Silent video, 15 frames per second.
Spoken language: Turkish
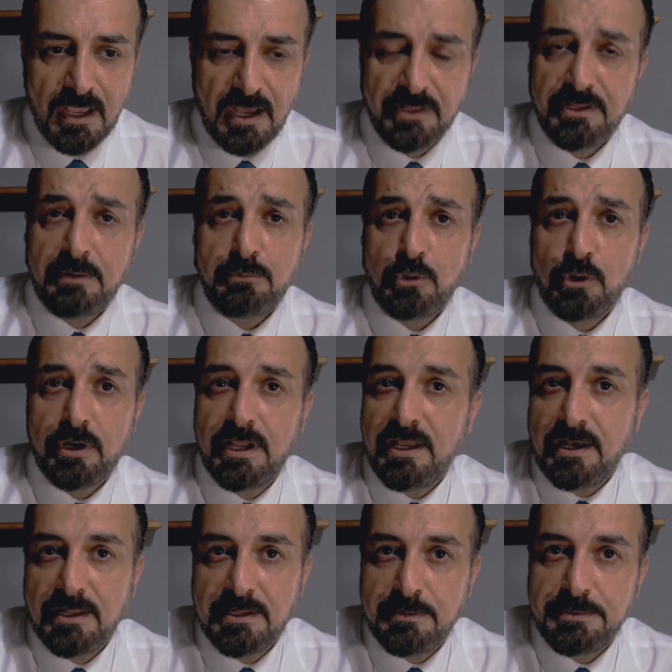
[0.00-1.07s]
adam
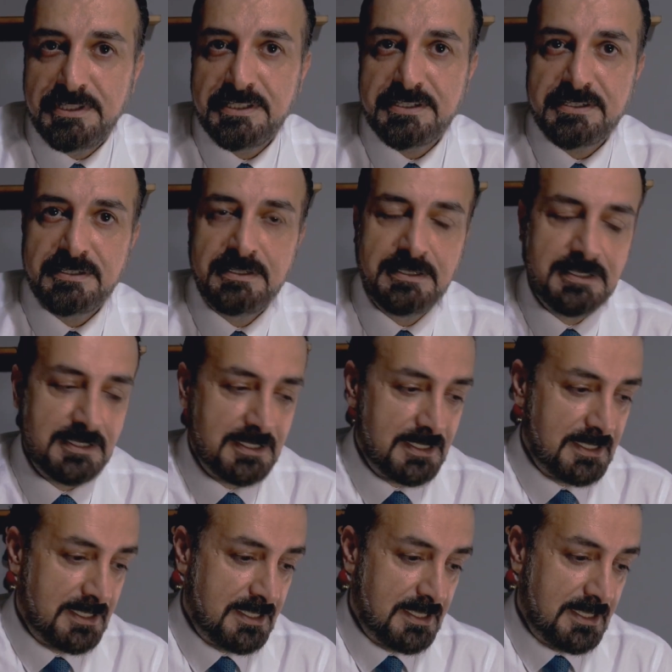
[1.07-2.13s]
orayı alabilir.
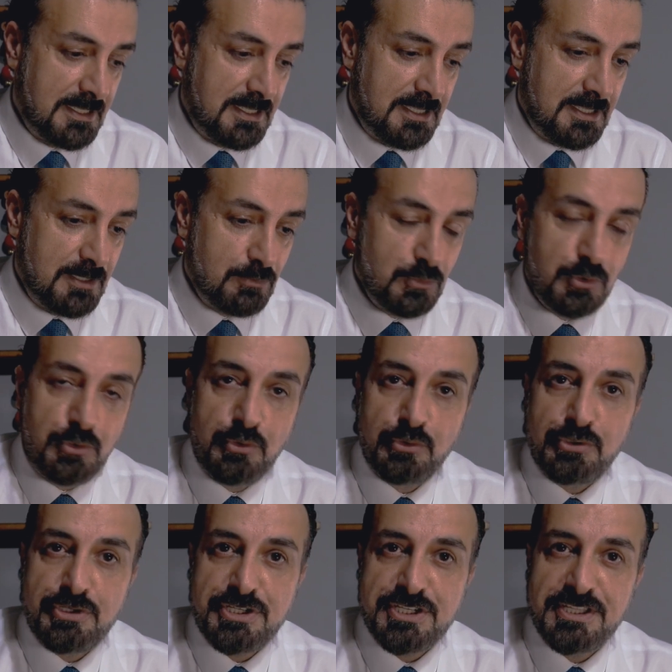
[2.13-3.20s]
Bu
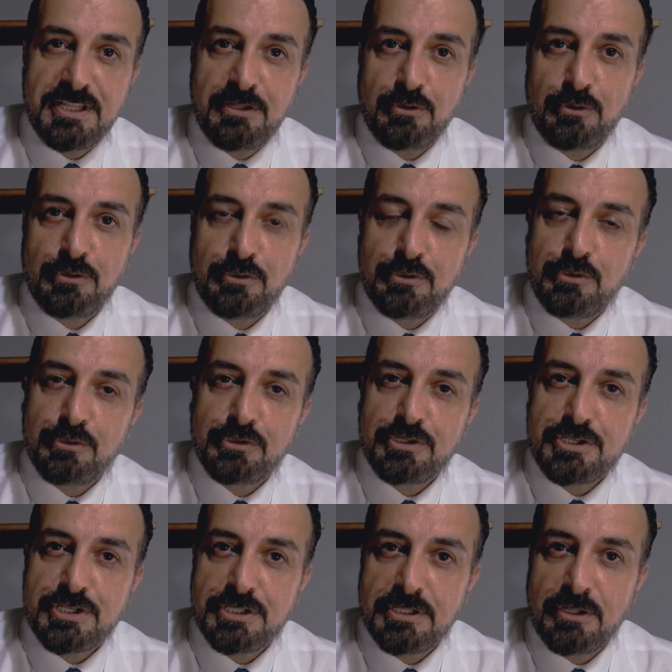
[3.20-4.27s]
yurt içinde de olur, yurt
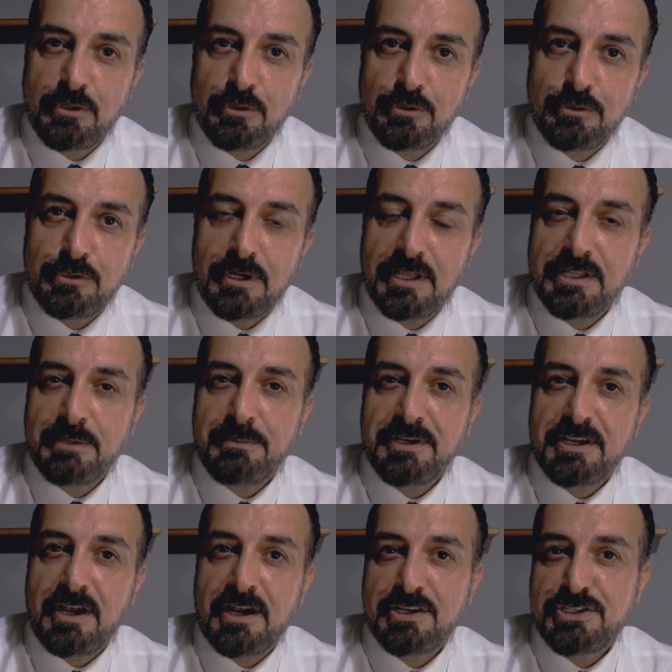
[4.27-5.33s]
dışında da olur. Adam
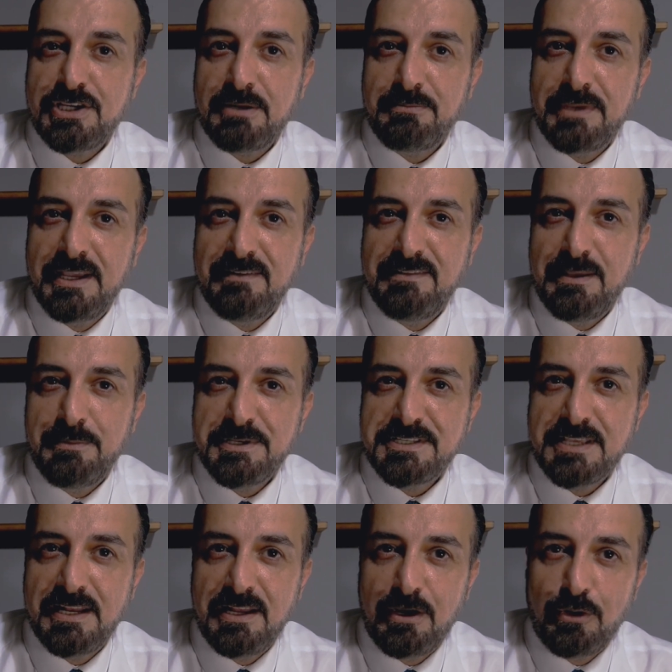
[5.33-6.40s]
akşam evde
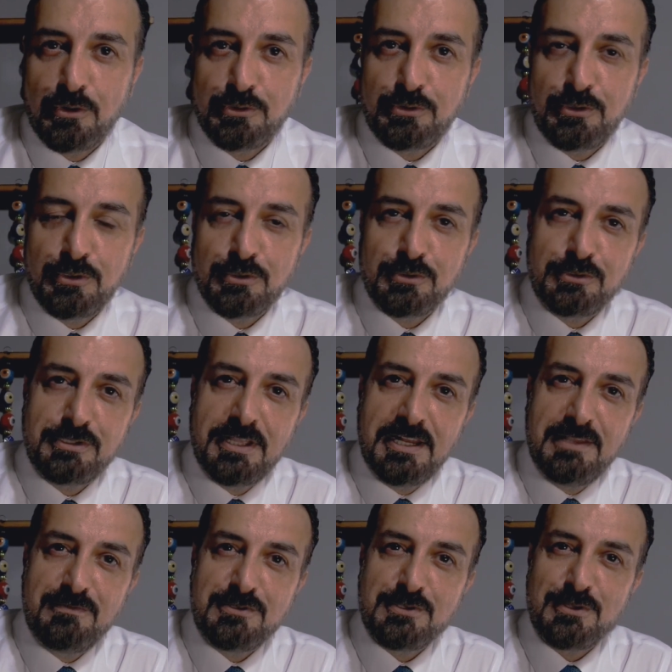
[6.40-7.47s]
mesela oturuyordur,
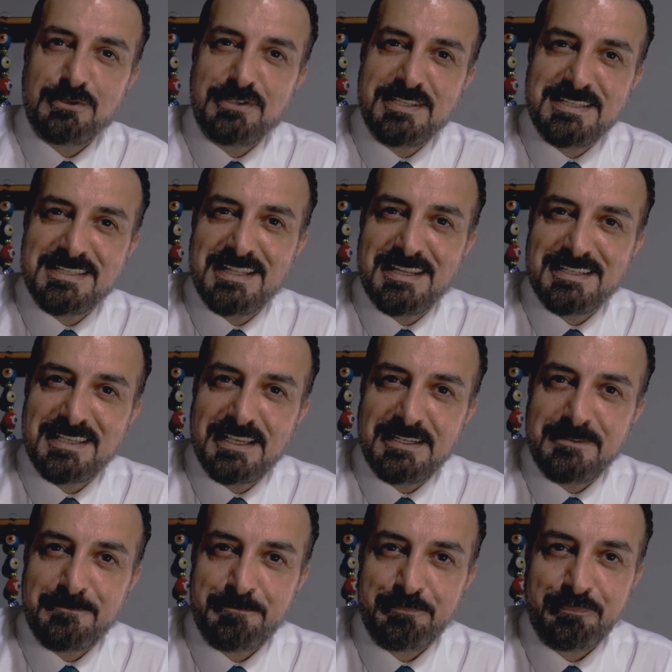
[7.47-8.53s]
televizyon
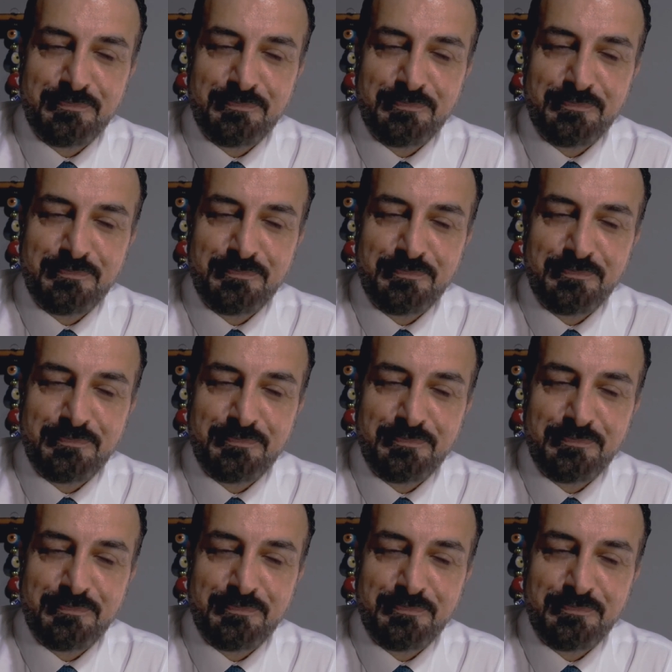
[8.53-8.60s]
izlerken